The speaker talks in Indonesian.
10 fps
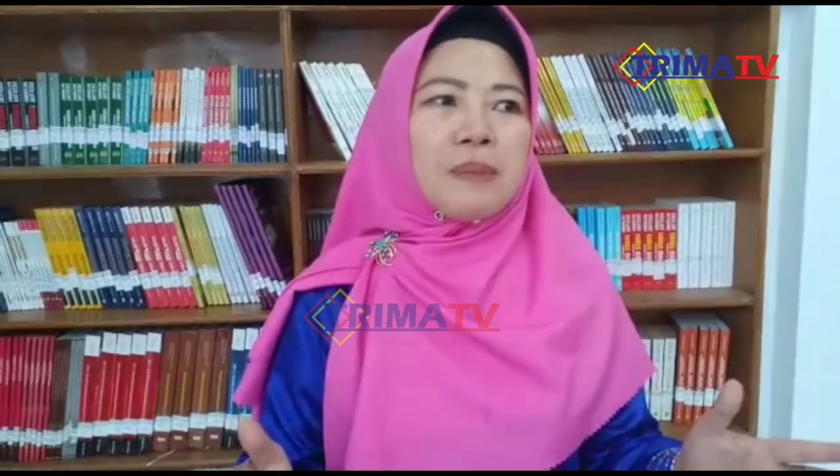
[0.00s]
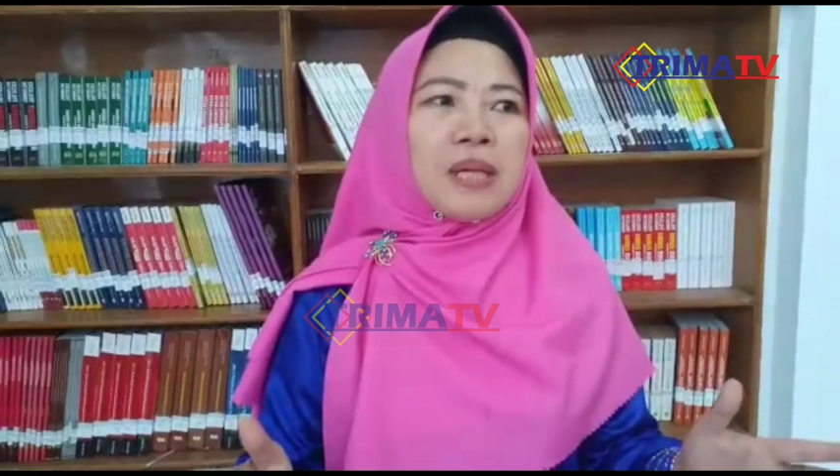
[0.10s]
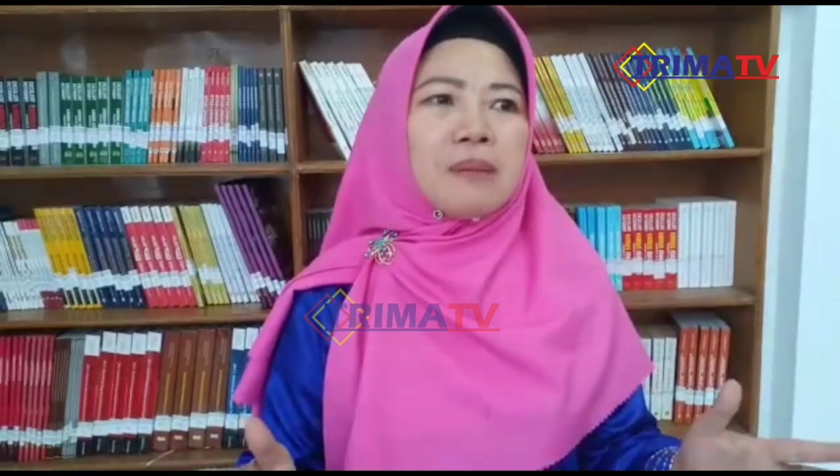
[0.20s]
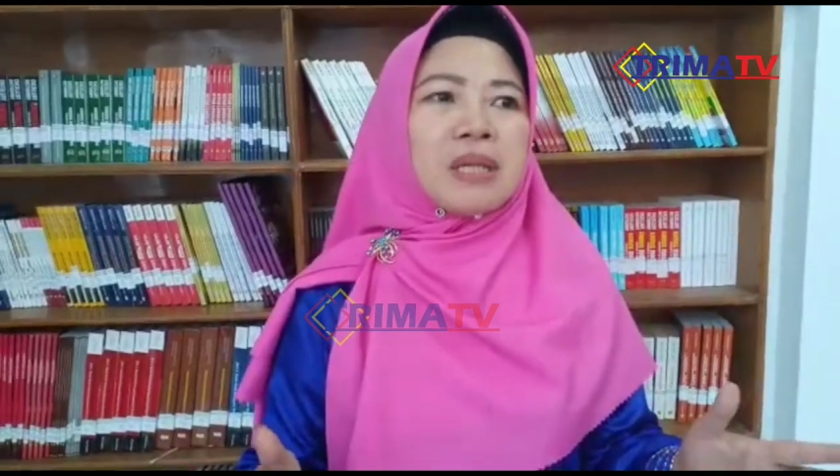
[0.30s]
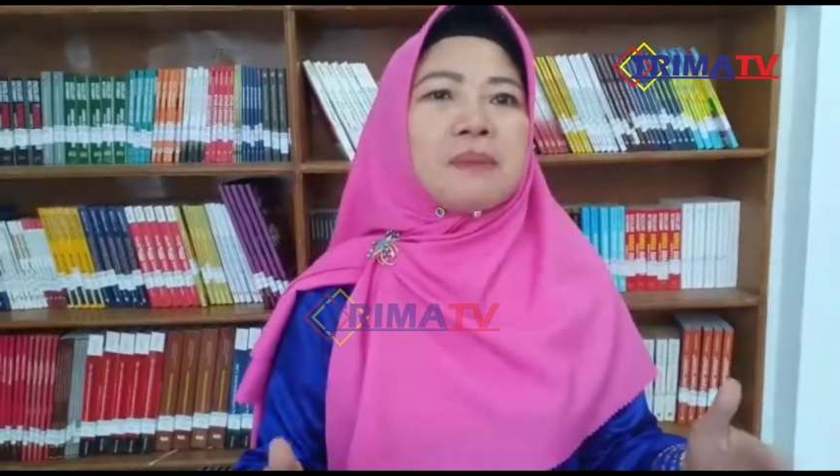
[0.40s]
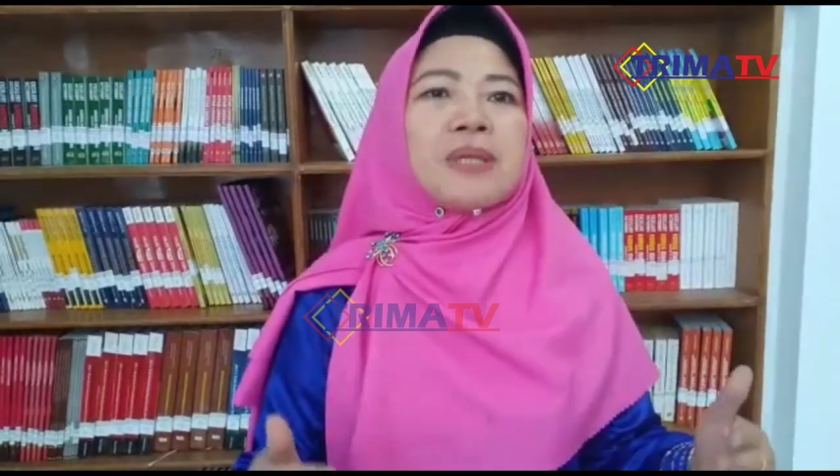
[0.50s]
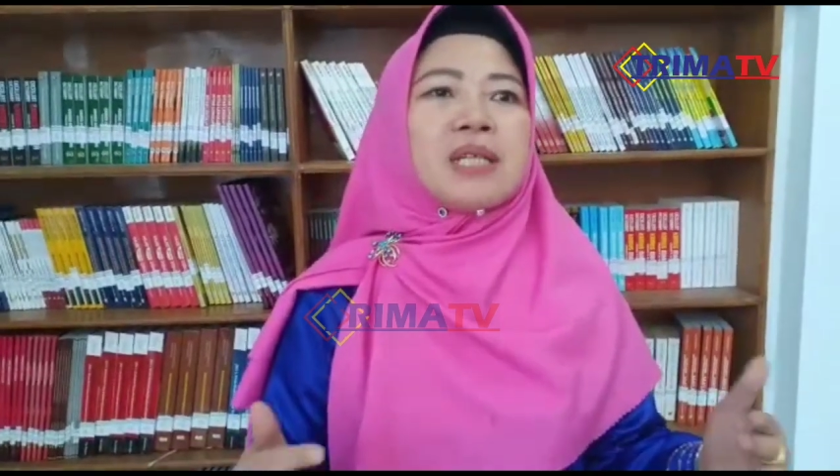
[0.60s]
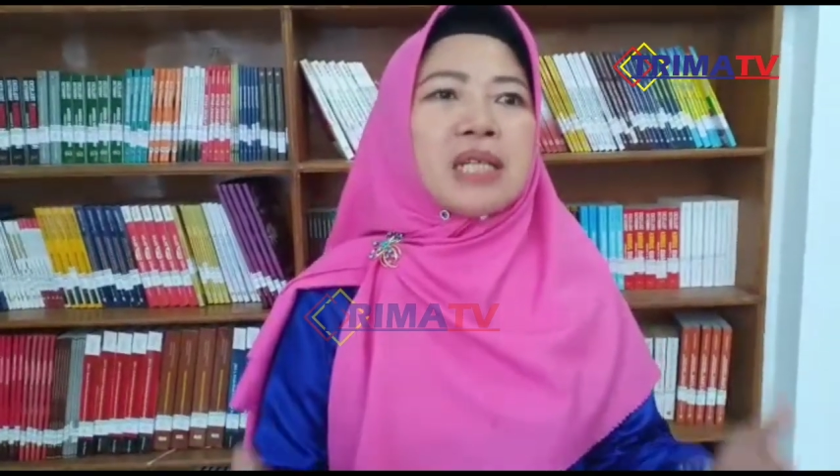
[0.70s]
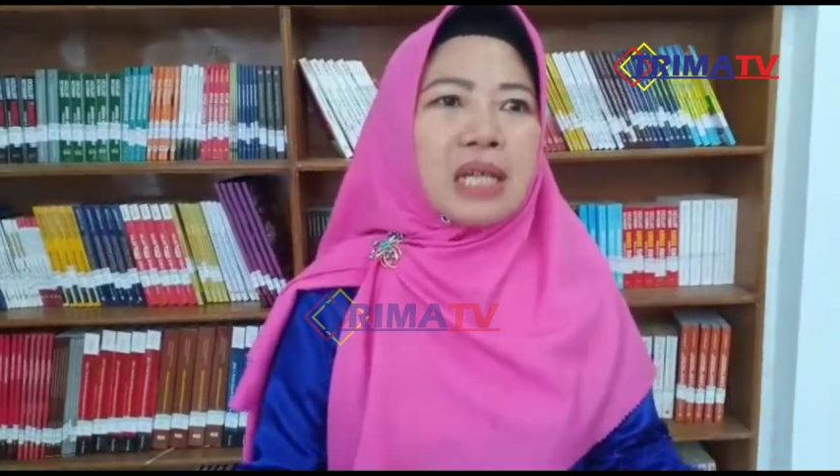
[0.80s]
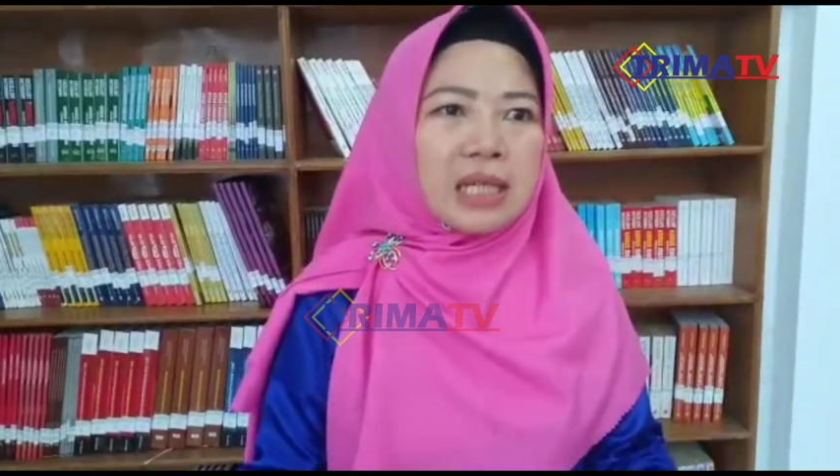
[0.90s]
apa namanya pendidikan
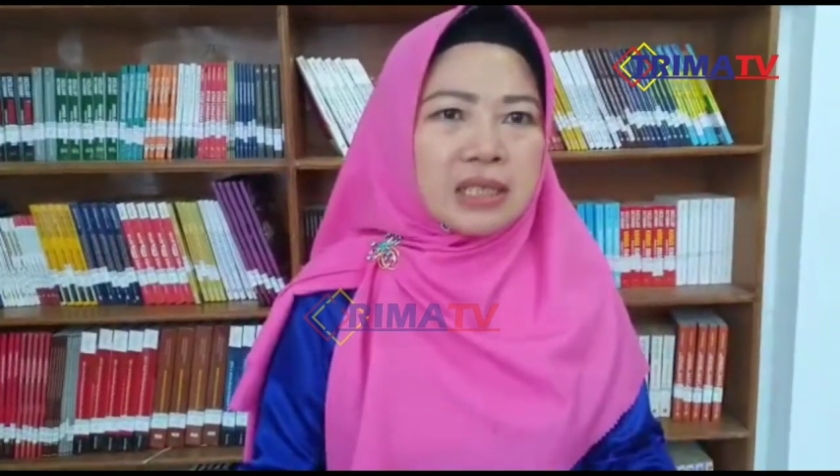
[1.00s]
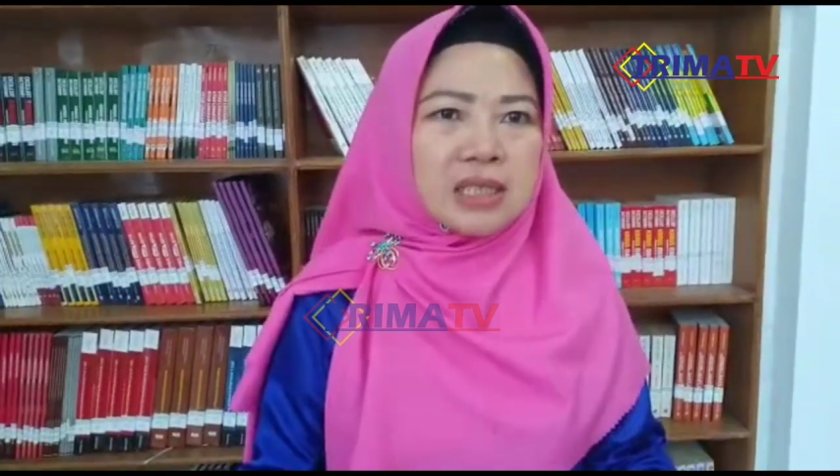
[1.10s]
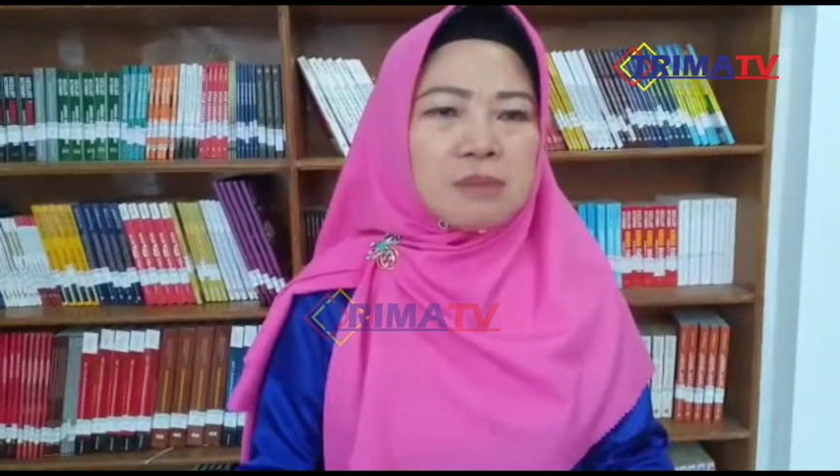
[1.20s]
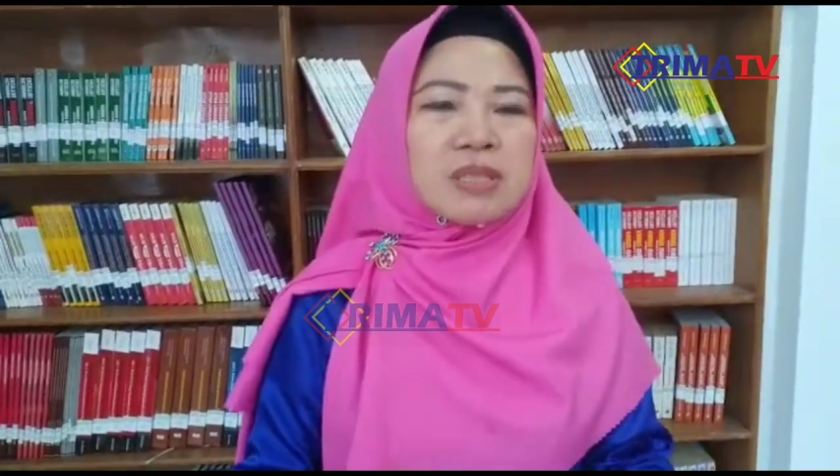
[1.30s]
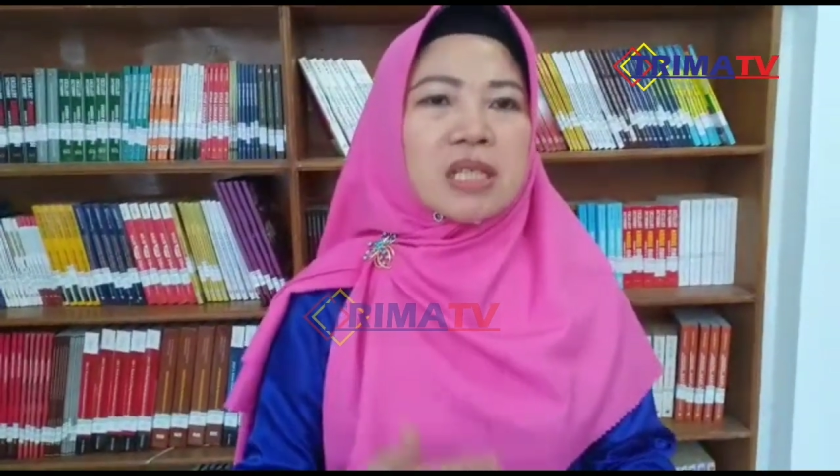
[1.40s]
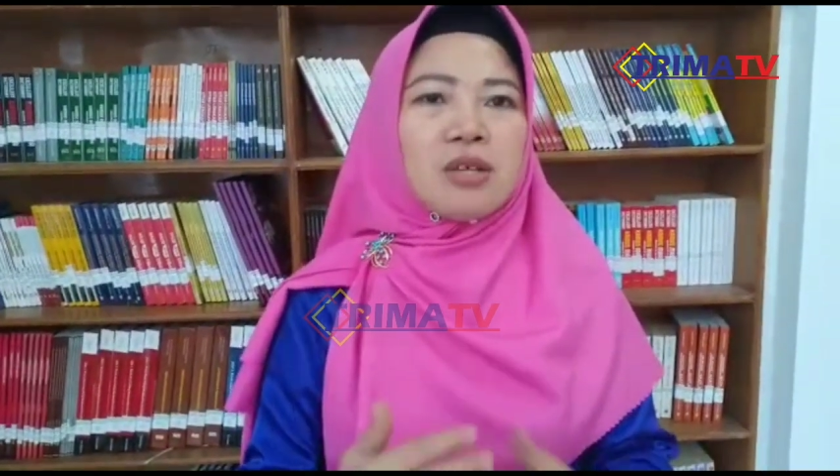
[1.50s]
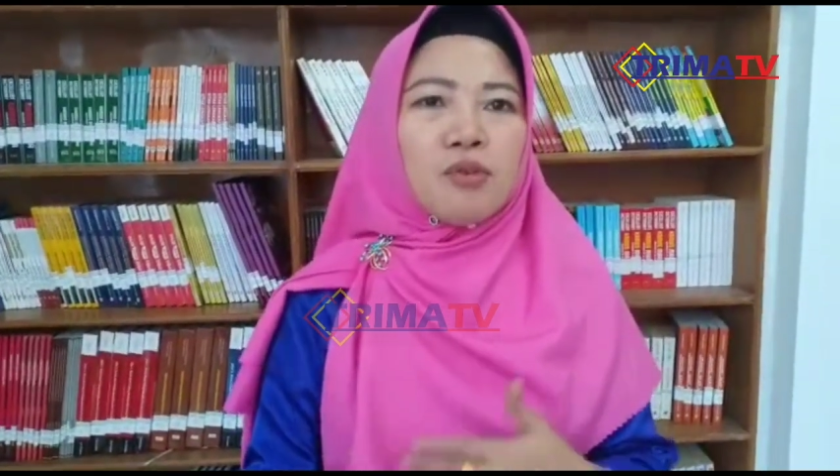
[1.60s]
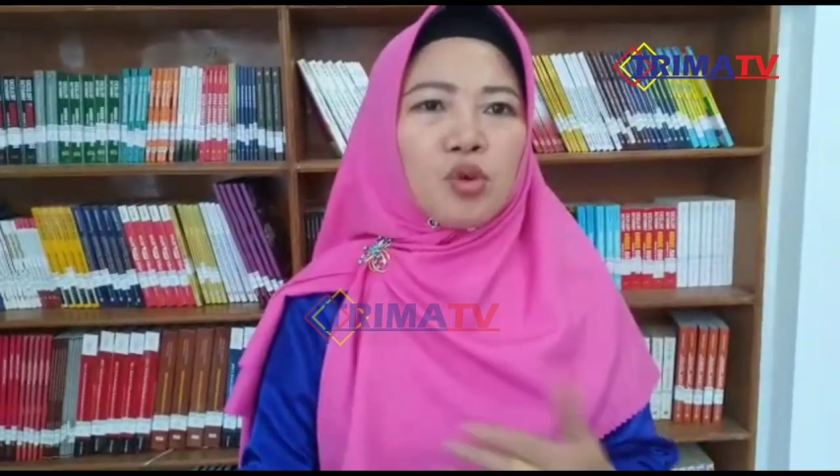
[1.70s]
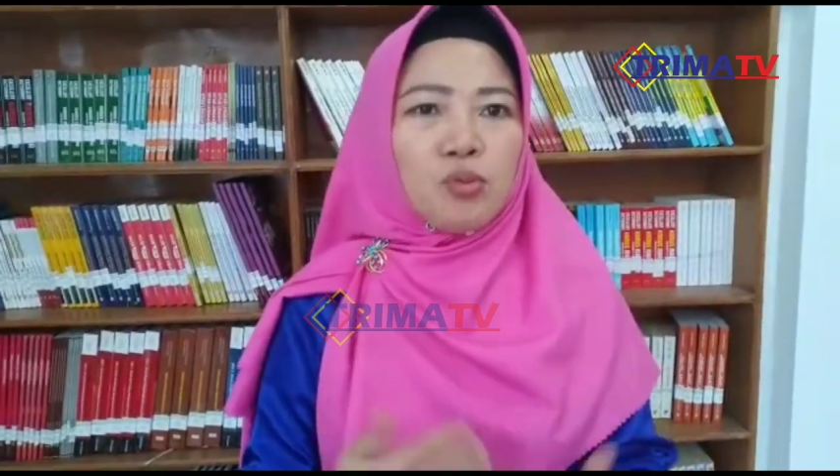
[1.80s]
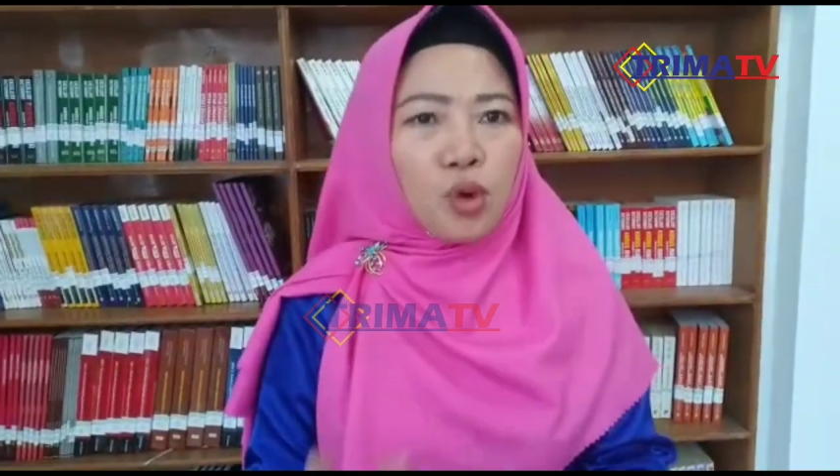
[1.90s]
pendidikan di sini bisa ada
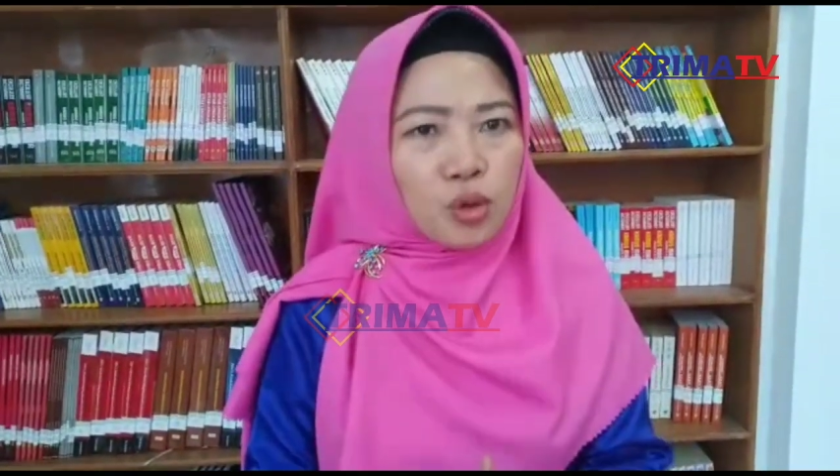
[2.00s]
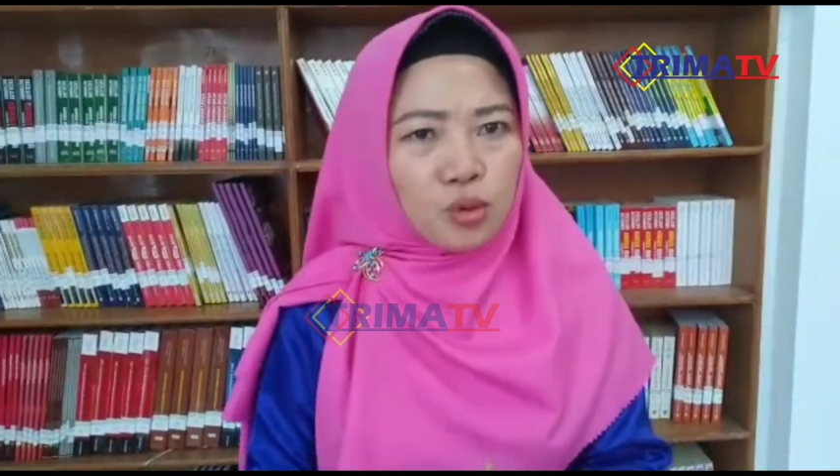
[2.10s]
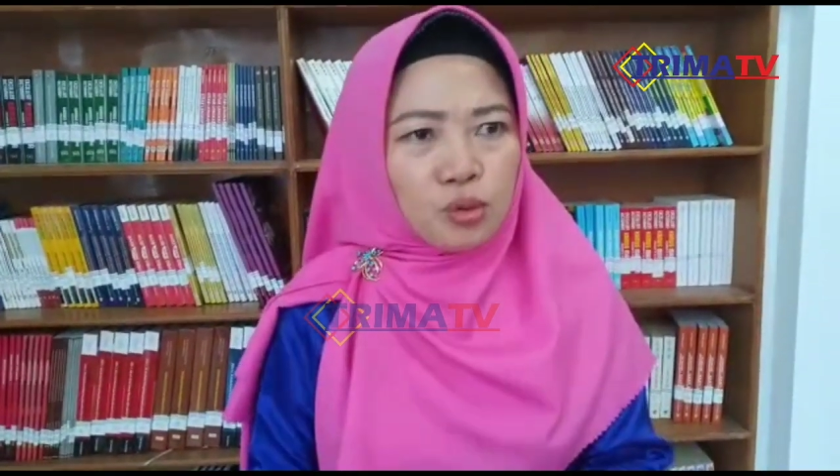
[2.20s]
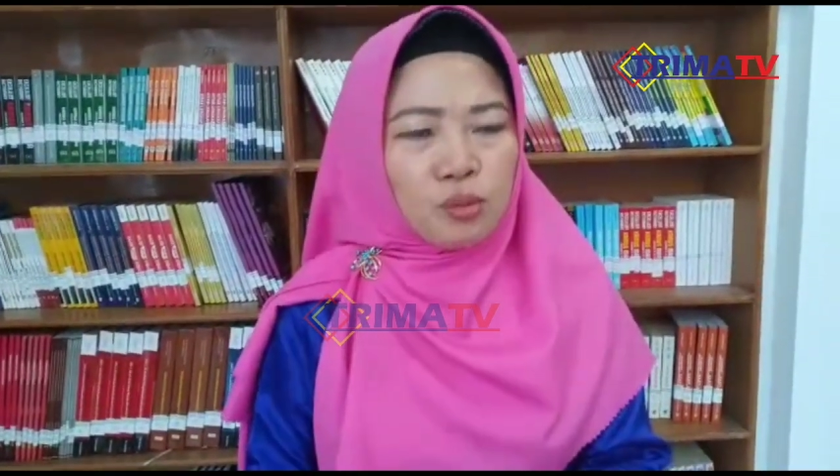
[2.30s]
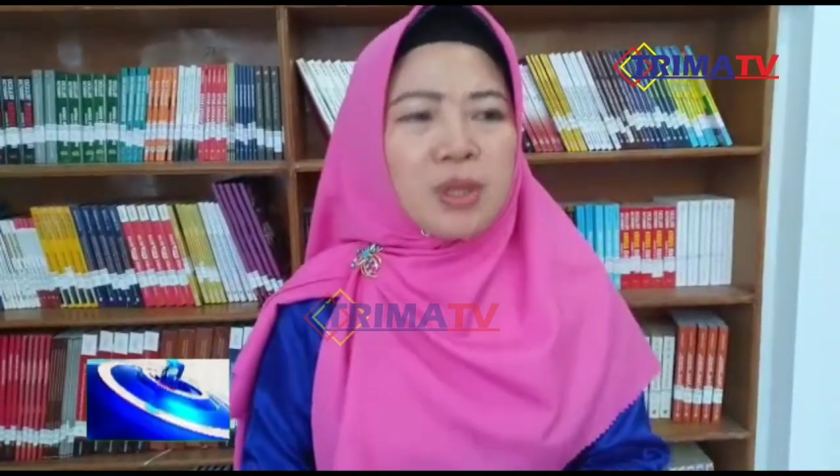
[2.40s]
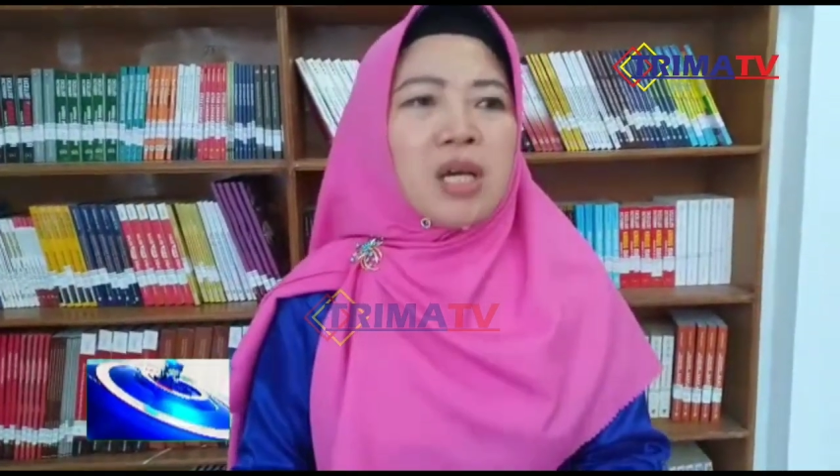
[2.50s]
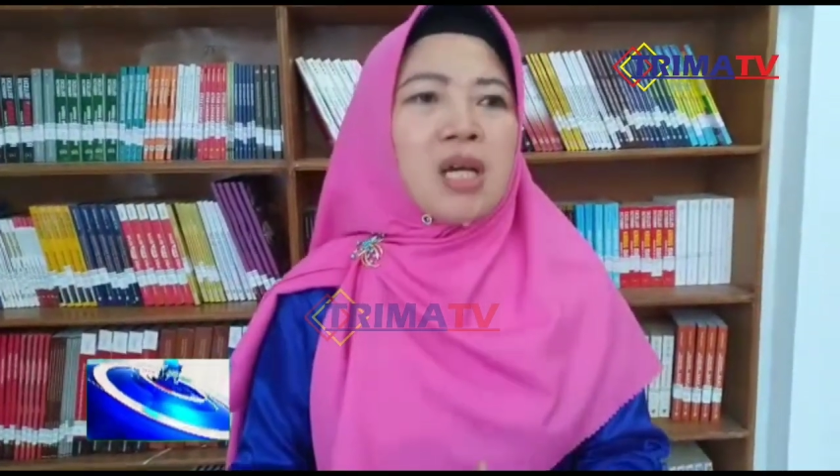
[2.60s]
forum-forum